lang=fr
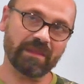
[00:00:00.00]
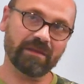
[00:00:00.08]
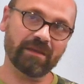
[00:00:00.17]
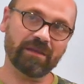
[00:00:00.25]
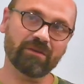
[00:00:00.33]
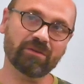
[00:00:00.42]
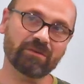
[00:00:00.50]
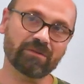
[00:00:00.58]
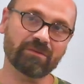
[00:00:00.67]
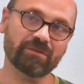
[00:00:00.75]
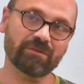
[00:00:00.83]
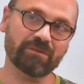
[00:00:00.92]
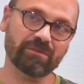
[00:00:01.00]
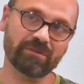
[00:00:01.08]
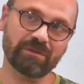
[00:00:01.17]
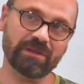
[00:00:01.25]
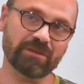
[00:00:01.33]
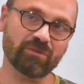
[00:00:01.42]
euh,
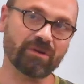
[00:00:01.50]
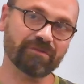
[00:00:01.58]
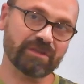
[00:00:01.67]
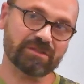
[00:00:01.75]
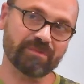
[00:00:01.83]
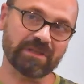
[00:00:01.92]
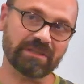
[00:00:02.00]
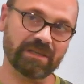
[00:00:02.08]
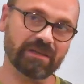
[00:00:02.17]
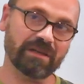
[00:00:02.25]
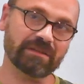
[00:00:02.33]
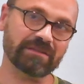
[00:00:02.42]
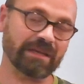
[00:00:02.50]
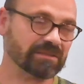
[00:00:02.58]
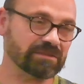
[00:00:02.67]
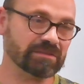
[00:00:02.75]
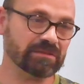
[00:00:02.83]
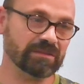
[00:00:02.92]
et, donc, en fait, je m'étais
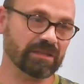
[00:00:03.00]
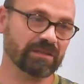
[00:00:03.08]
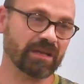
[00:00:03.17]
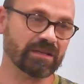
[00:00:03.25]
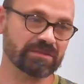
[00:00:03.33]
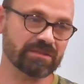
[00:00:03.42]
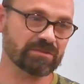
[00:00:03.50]
interdit d'être artiste